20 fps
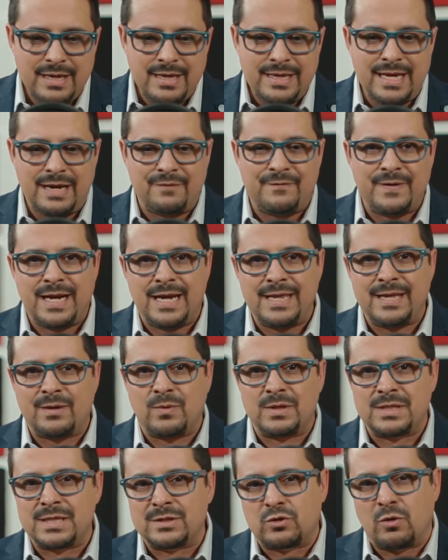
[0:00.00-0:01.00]
Y al final de
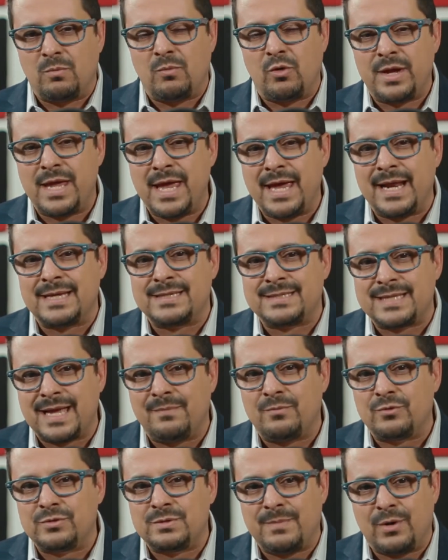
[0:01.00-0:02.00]
cuentas, como quiera,
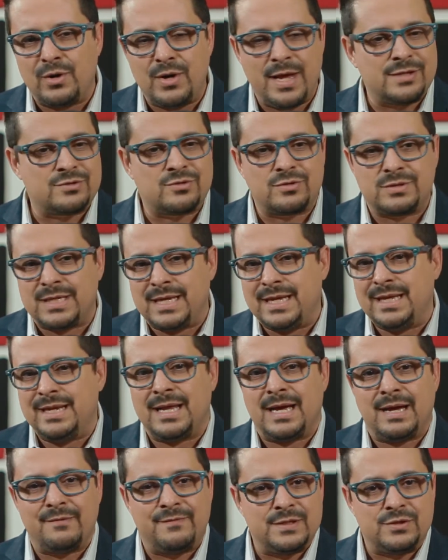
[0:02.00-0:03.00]
estamos molestos y
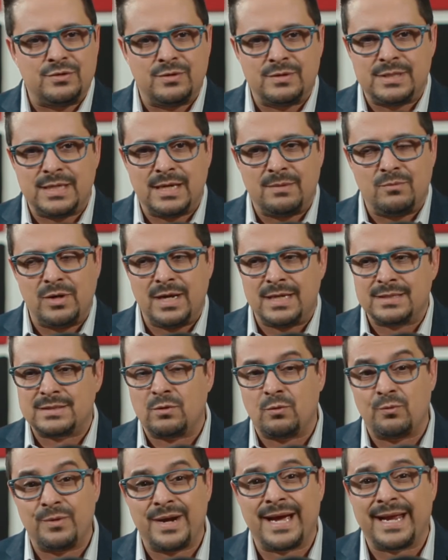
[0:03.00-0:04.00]
la afición sigue molesta,
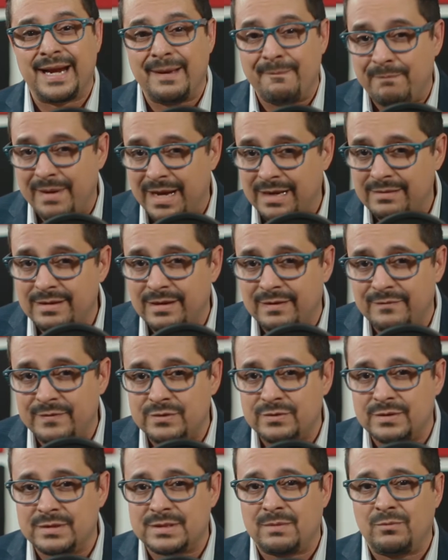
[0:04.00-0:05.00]
una gran parte de la
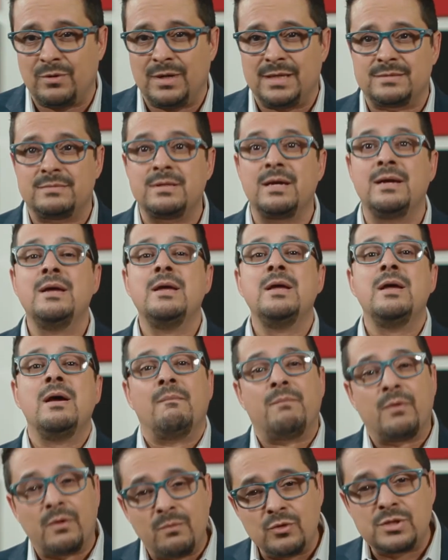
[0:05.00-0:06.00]
afición está molesta
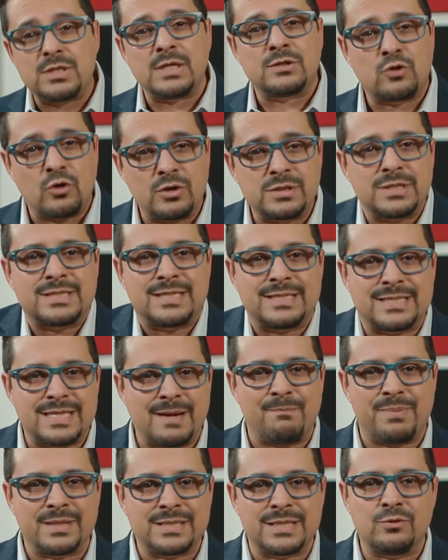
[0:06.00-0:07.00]
por muchas cosas que
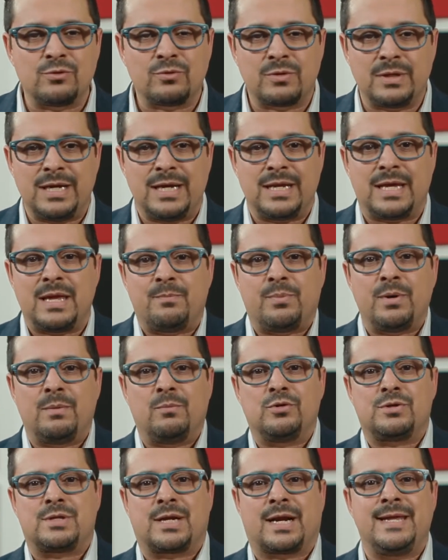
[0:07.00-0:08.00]
están pasando con el equipo de
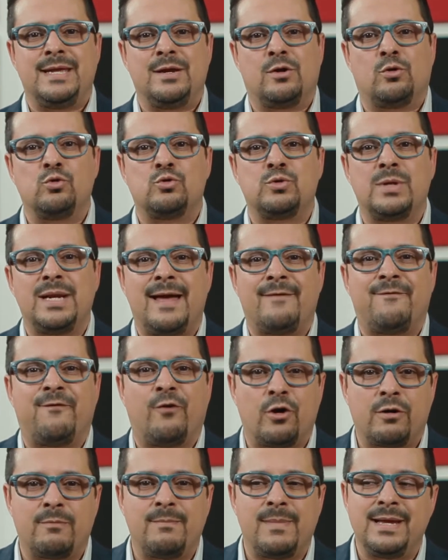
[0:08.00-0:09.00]
Monterrey, incluso en la
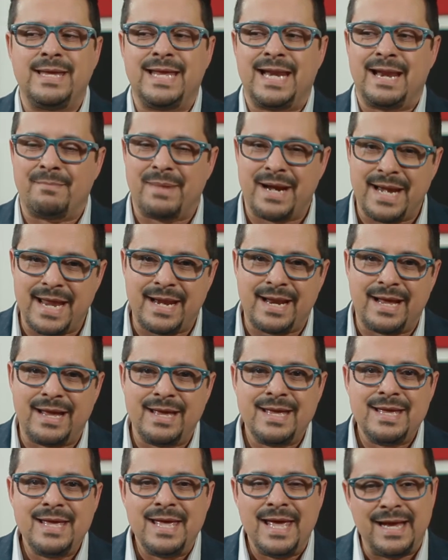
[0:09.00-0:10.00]
forma y en la manera
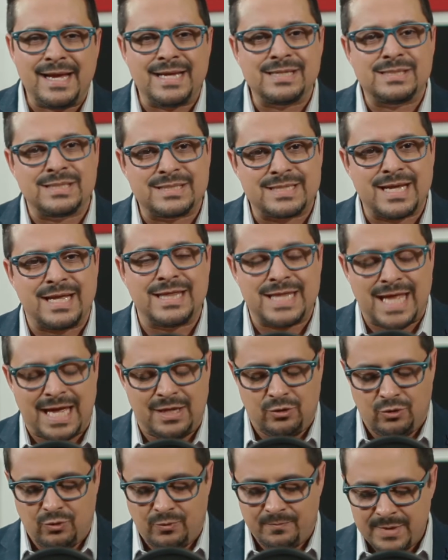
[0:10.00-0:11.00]
en que se están
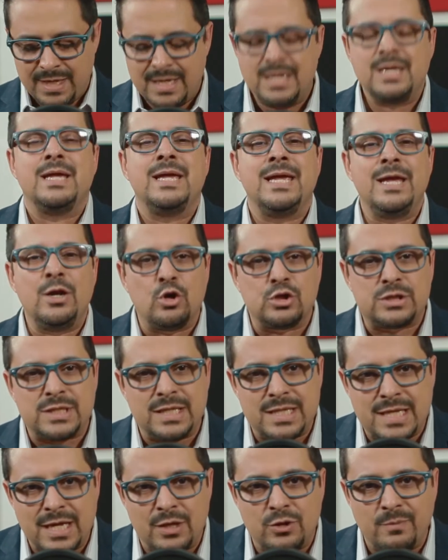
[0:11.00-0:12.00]
dando. Y los
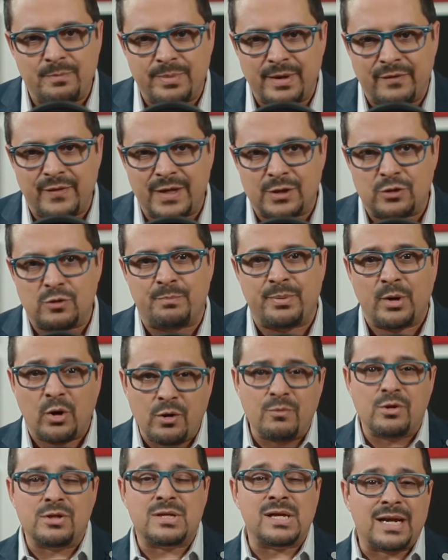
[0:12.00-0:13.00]
entiendo perfecto. Pero hoy
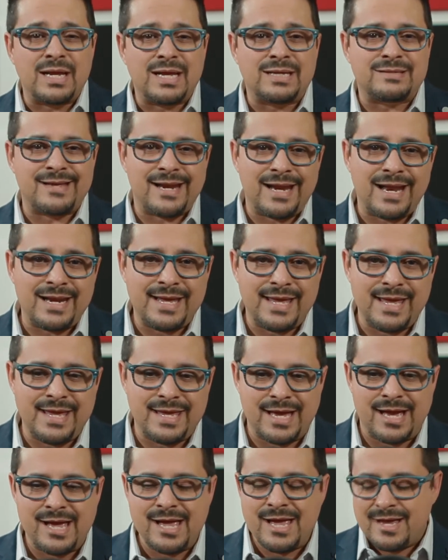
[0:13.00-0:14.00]
Monterrey ya está en la
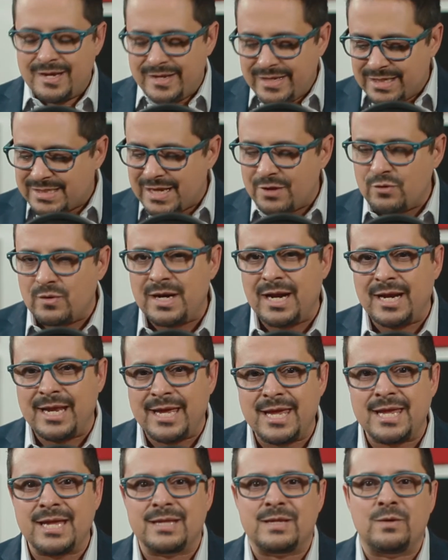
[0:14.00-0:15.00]
liguilla. Y estando en la
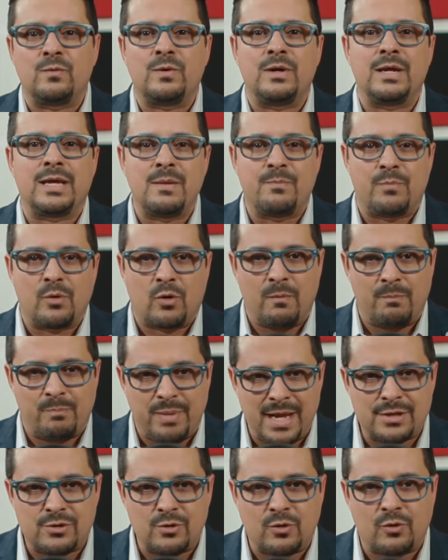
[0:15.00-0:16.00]
liguilla tiene un equipo
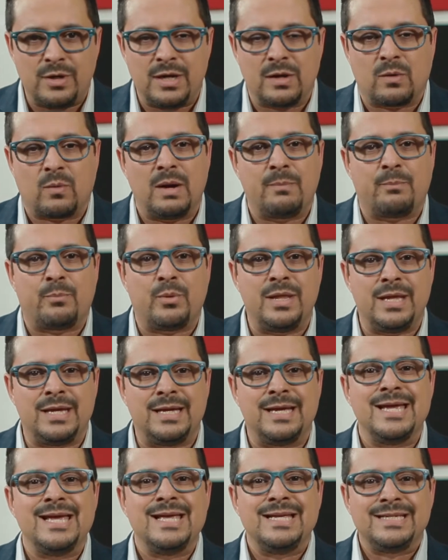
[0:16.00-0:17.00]
completo con el cual
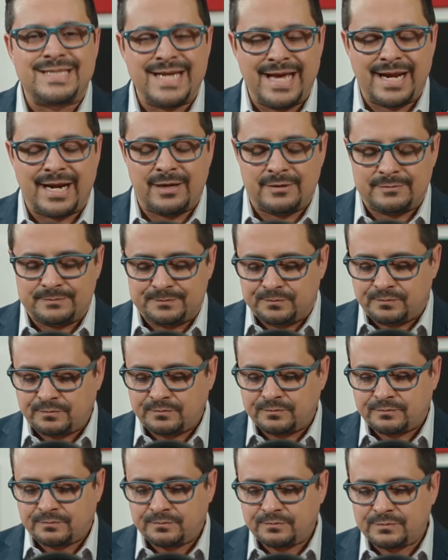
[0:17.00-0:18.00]
puede ser
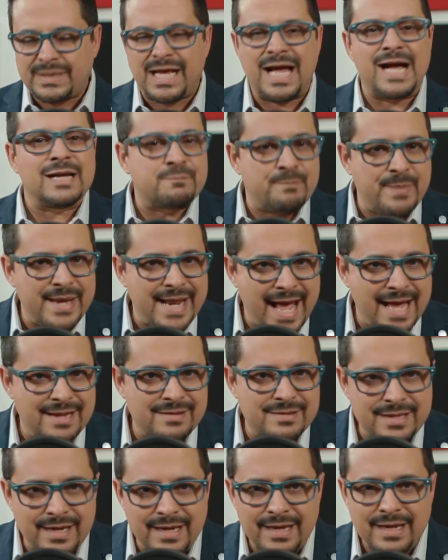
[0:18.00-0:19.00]

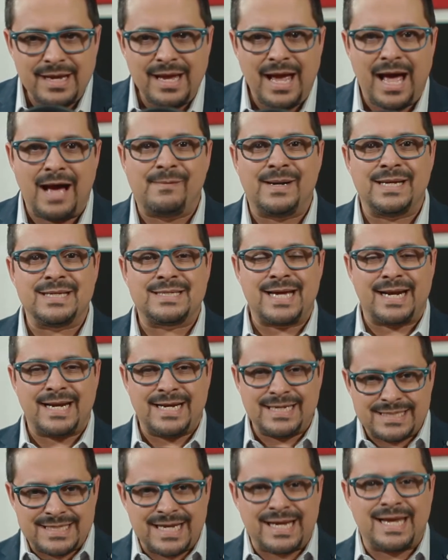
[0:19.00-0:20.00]
aspirante avanzar en esta